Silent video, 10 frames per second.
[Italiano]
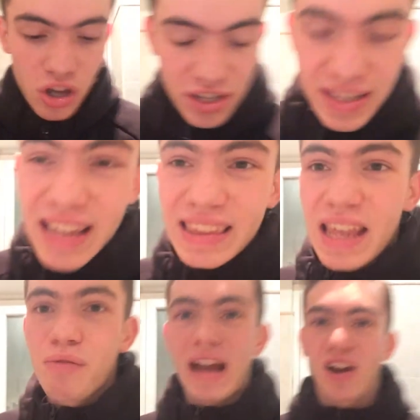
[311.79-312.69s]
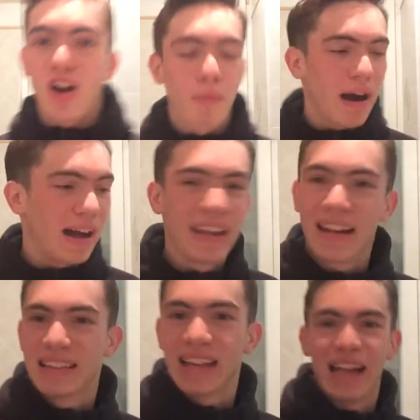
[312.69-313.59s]
Siete una roba
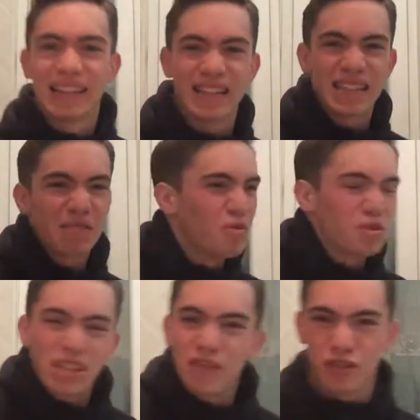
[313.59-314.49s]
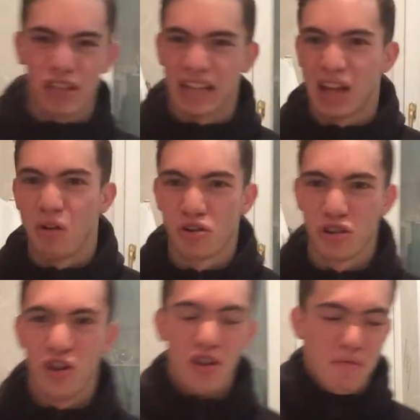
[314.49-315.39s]
irritante, siete uno schifo
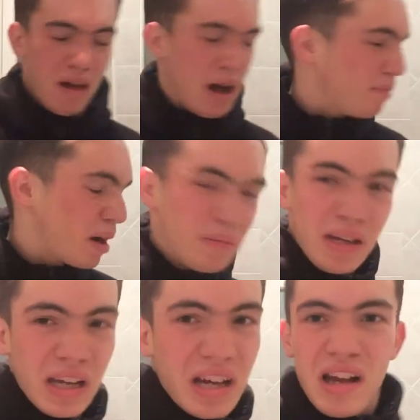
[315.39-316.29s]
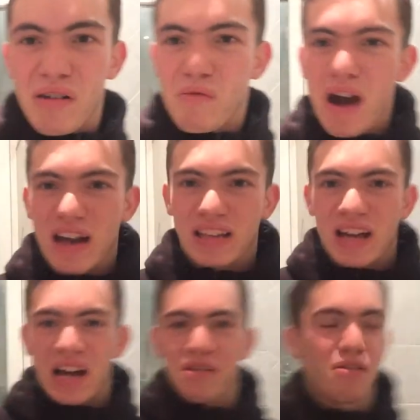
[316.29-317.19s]
scandaloso. Mamma mia,
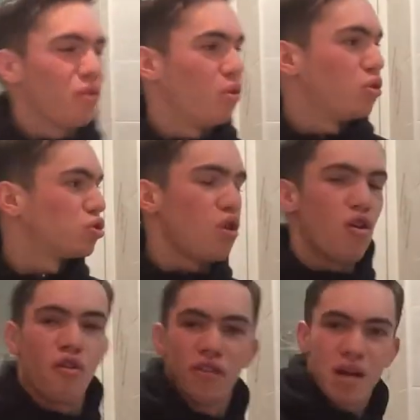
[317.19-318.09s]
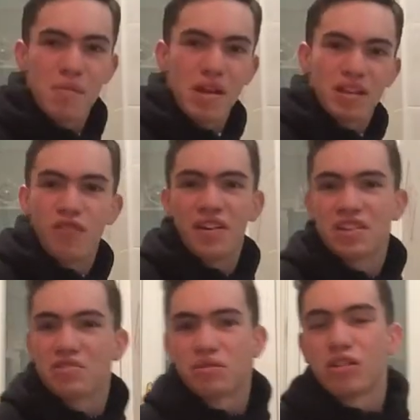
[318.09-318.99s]
guarda, io non lo so, veramente, lo
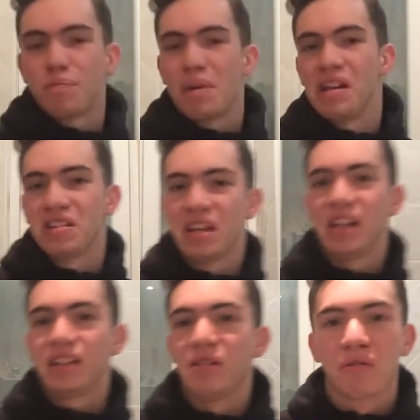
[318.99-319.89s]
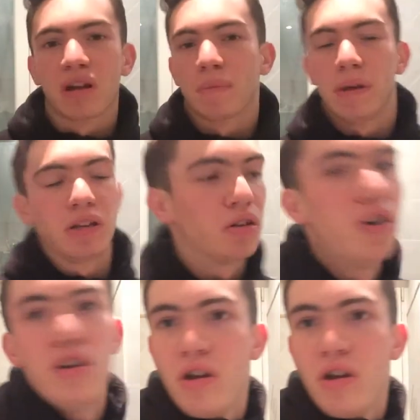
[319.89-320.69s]
fate soltanto per iscritti, non ho capito.